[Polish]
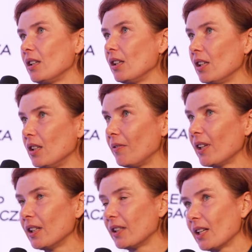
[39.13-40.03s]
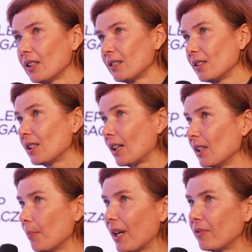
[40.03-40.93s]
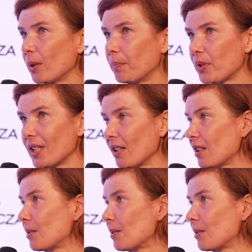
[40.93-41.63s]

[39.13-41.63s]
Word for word: I niewiele da tak naprawdę poza